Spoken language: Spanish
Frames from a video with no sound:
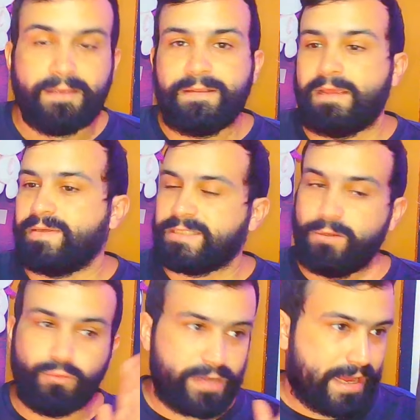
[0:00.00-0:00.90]
llámese
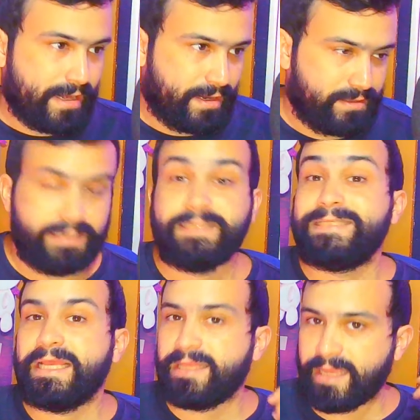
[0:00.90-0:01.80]
Lunala y
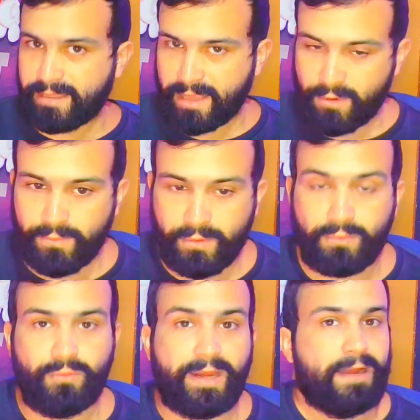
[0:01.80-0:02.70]
sientes que estás cómodo con
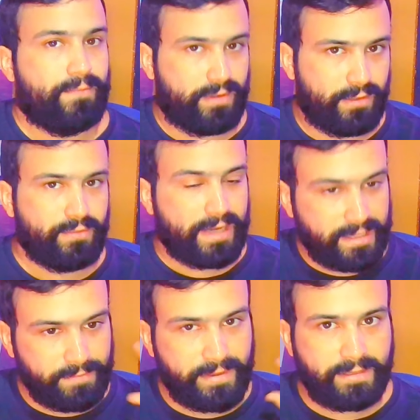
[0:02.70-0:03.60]
Lunala, porque Lunala
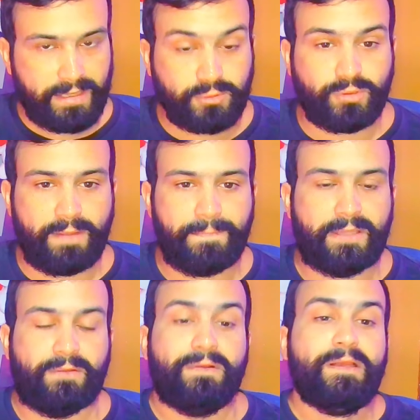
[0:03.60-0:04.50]
también tiene su
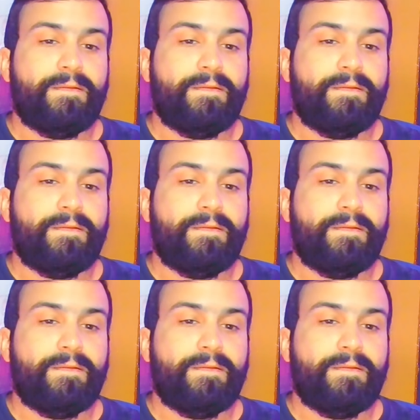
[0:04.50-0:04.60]
tiempito,